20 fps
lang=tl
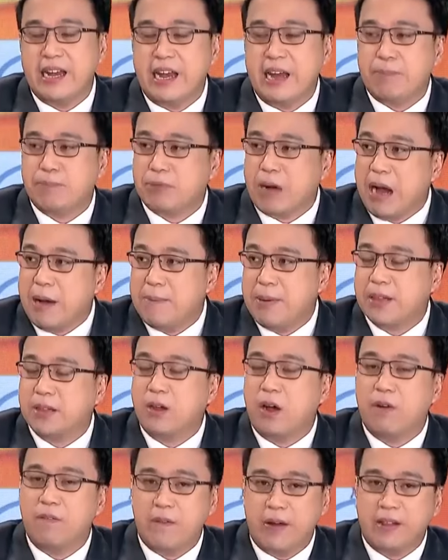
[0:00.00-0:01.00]
the
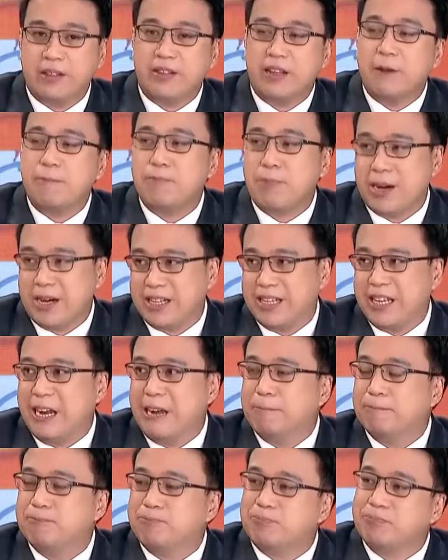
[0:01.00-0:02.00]
private offended
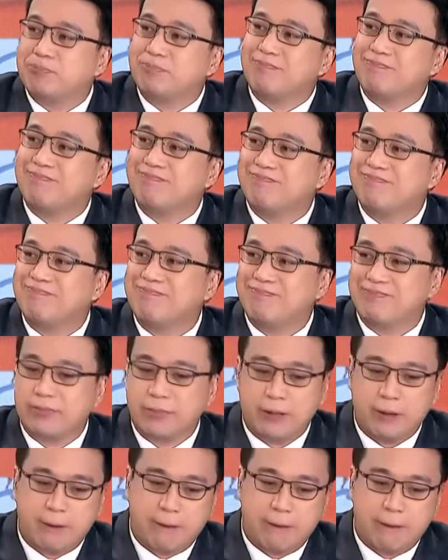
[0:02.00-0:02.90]
party. Kuya Mark,